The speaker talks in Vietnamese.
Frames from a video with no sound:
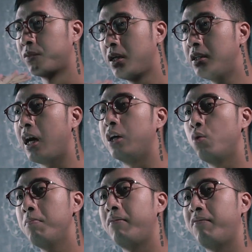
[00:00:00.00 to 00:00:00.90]
tinh thần
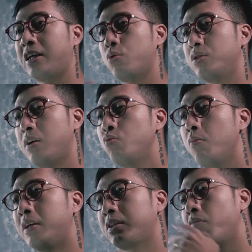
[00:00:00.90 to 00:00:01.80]
của mình và cuộc sống của
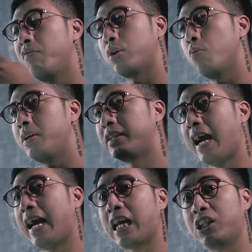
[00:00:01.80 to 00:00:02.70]
mình, công việc của mình
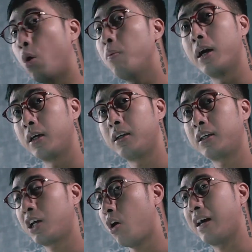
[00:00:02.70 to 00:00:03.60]
càng ngày càng tốt hơn.
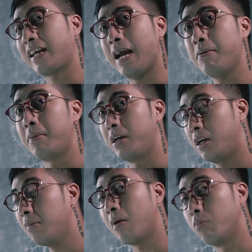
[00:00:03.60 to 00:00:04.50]
Cái đó là cái mà mình
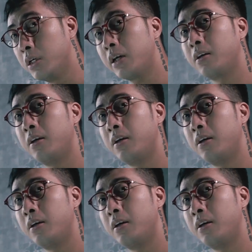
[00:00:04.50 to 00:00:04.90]
rất mong ước,